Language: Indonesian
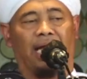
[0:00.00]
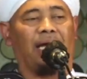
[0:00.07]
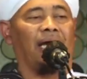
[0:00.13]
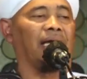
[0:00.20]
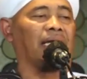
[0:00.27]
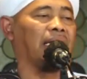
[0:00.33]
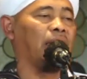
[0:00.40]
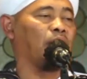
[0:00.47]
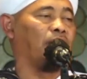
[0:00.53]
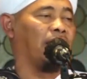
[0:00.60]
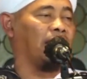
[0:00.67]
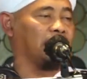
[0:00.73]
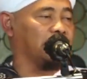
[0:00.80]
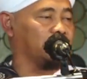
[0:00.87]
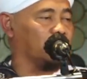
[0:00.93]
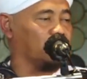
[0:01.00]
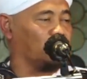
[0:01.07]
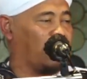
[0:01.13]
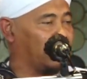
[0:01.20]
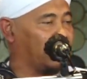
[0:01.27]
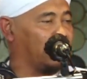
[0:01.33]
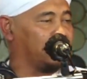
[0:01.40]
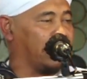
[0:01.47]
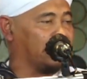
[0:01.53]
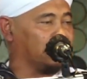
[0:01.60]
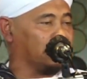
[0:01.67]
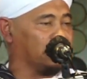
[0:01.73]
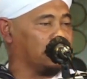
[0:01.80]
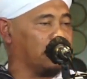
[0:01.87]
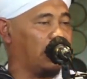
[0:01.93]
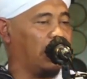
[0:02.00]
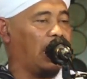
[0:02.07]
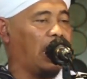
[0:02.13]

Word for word: nahala walidun waladan